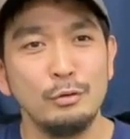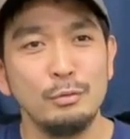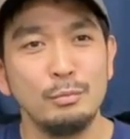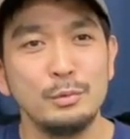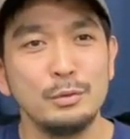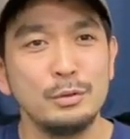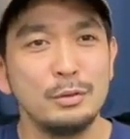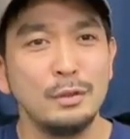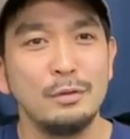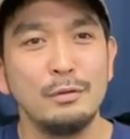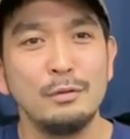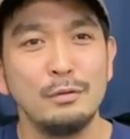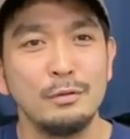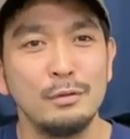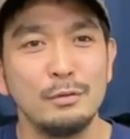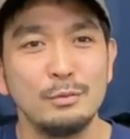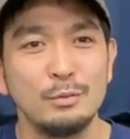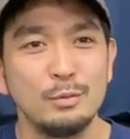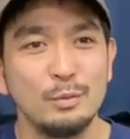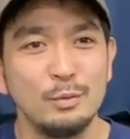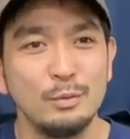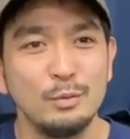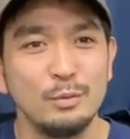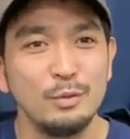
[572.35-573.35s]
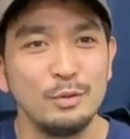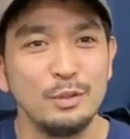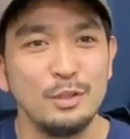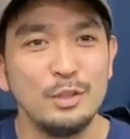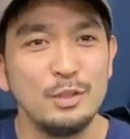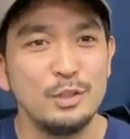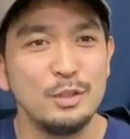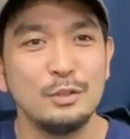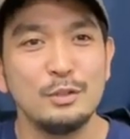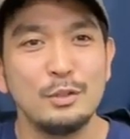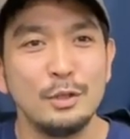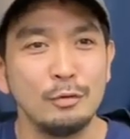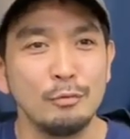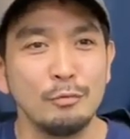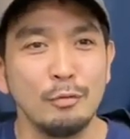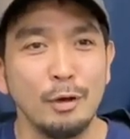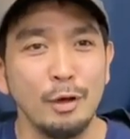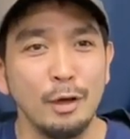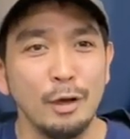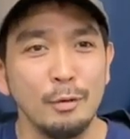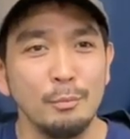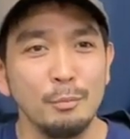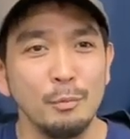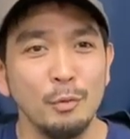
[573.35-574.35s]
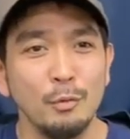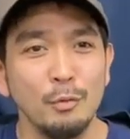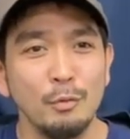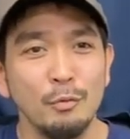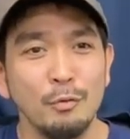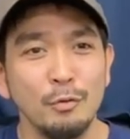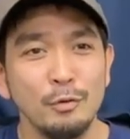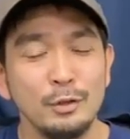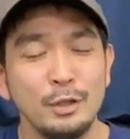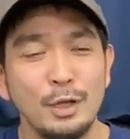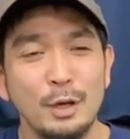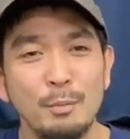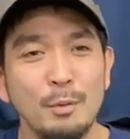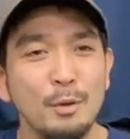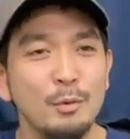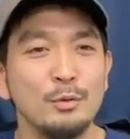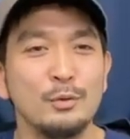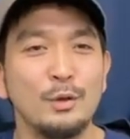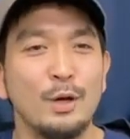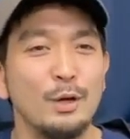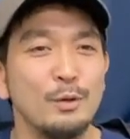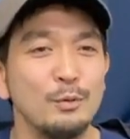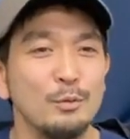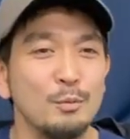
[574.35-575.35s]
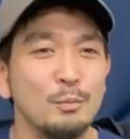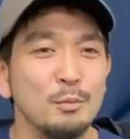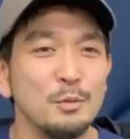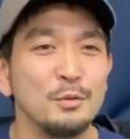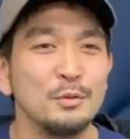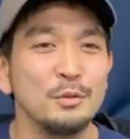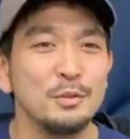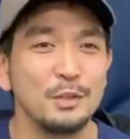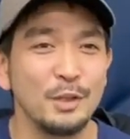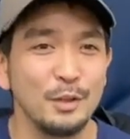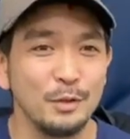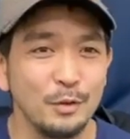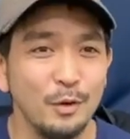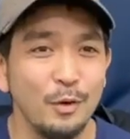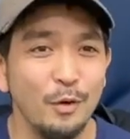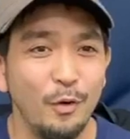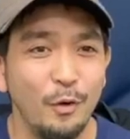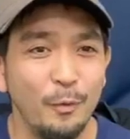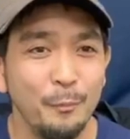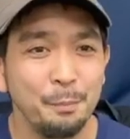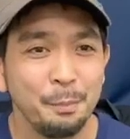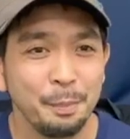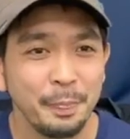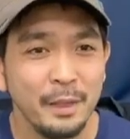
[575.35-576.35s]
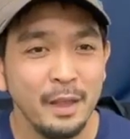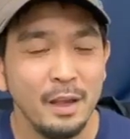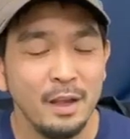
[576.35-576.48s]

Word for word: お店のその EC サイトはもう山ほどあると思うんですけど、